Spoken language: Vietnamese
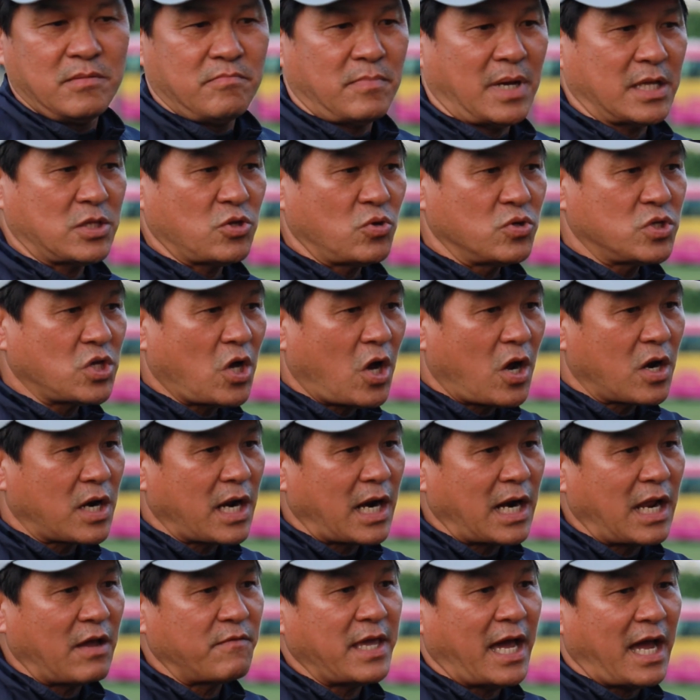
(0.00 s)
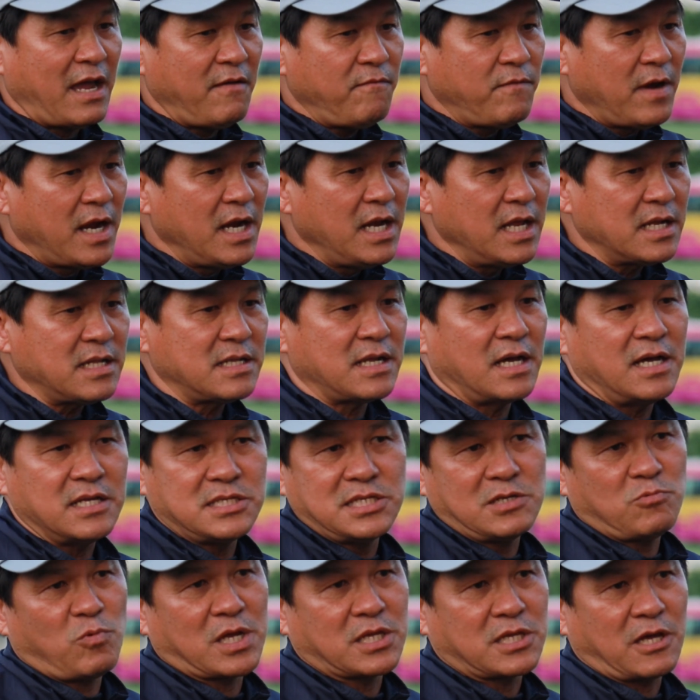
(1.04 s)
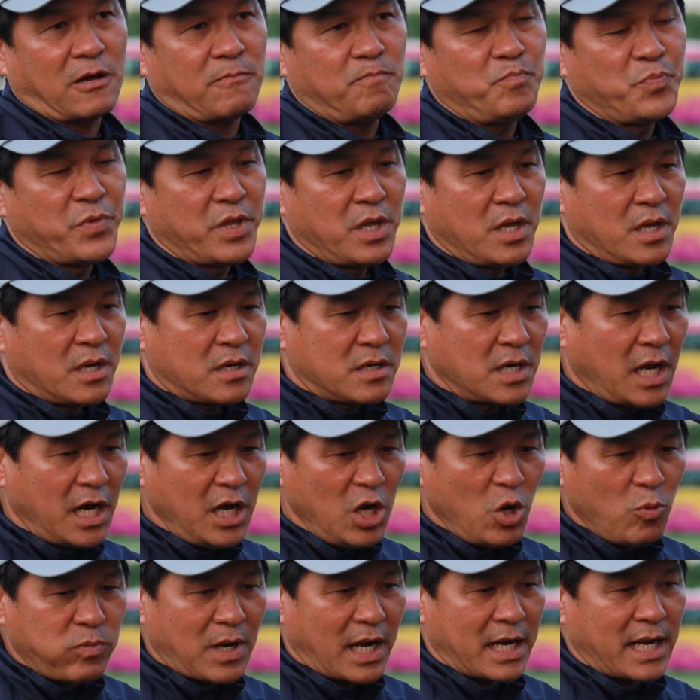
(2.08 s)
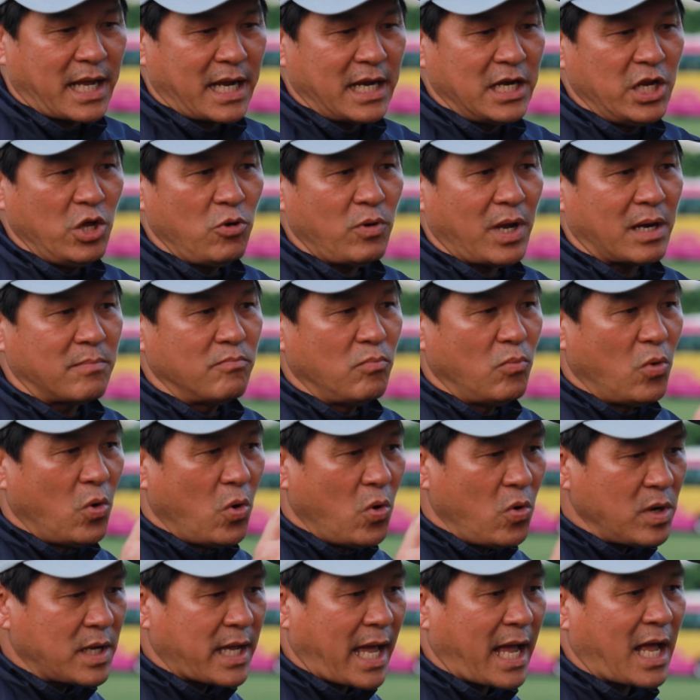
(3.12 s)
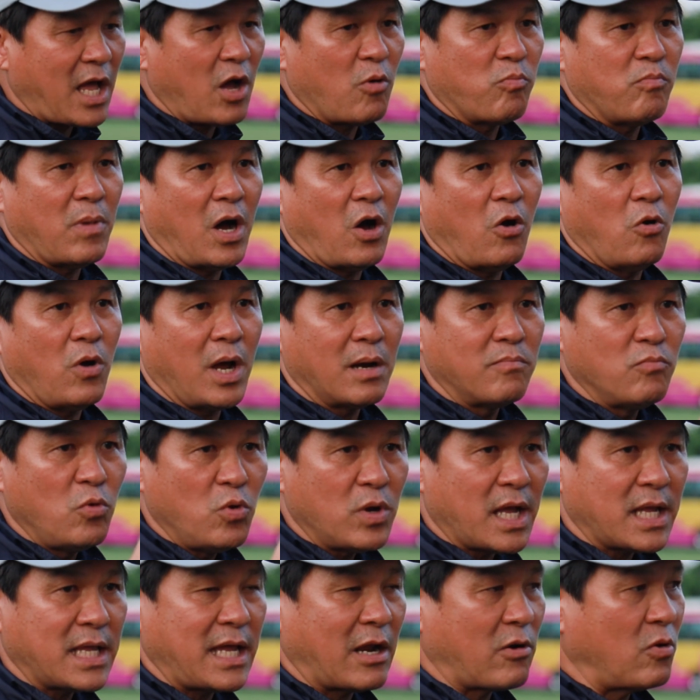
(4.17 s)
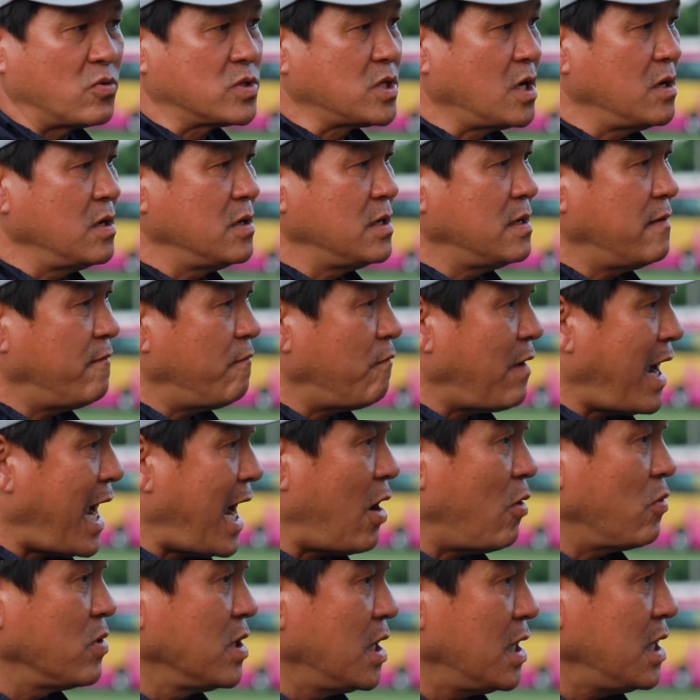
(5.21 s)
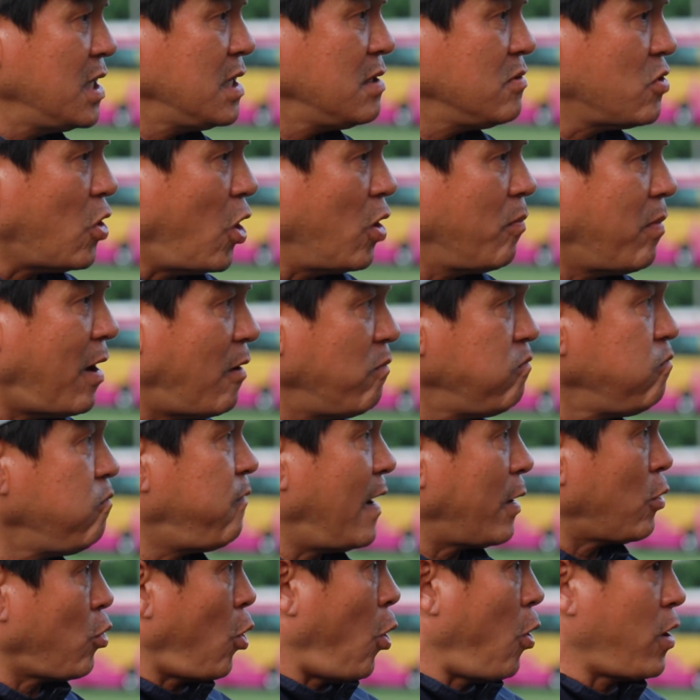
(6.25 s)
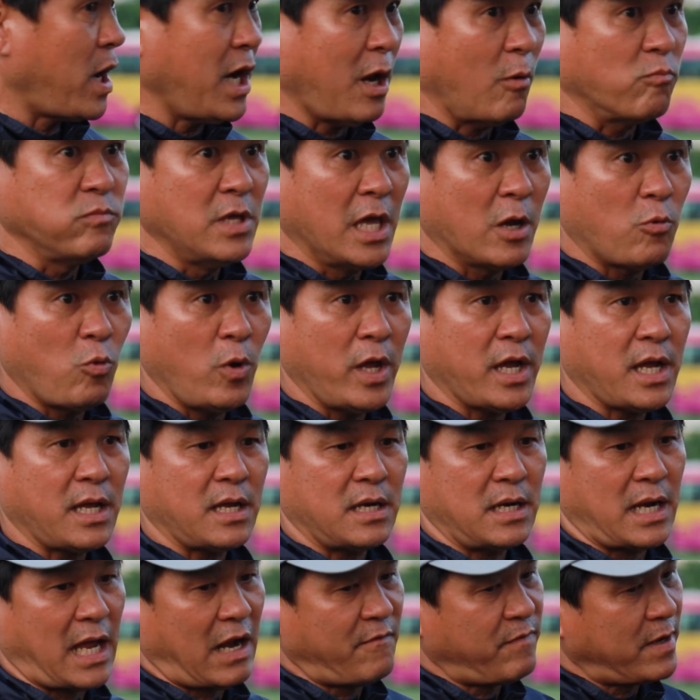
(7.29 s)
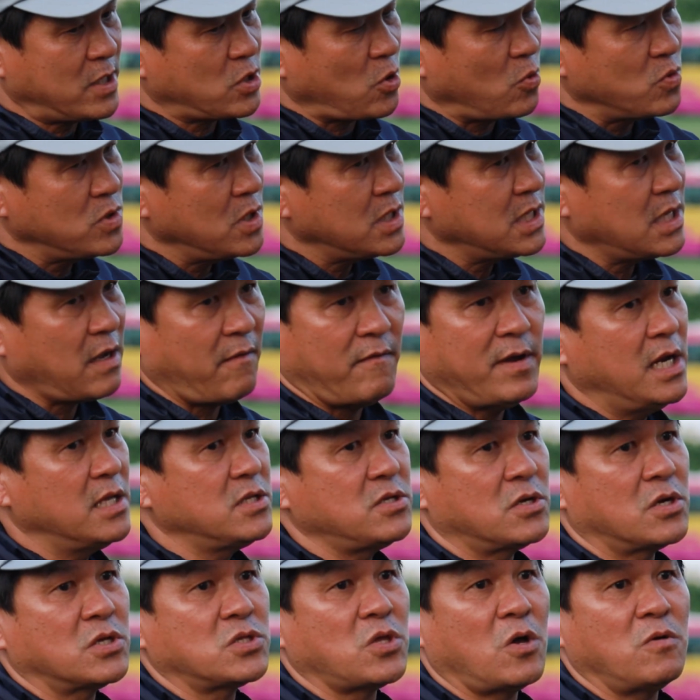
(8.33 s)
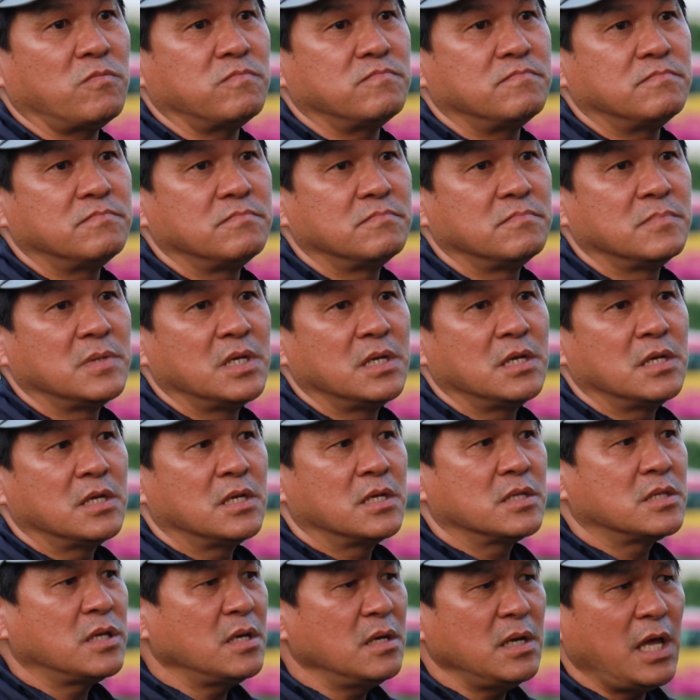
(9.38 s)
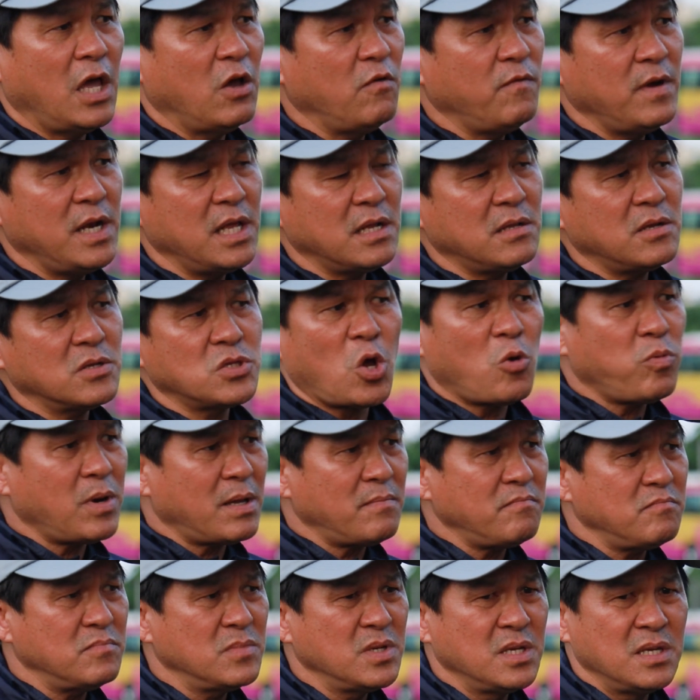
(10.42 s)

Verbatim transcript: Mà tôi cho rằng là giải V-League là hết sức quan trọng. Đến lúc này đây, nếu anh muốn các ông bầu, anh muốn các nhà đầu tư vào đới đội bóng phải còn cái lòng nhiệt huyết á, là anh phải tổ chức giải V-League cho nó tốt. Thương hiệu V-League nó tốt lắm.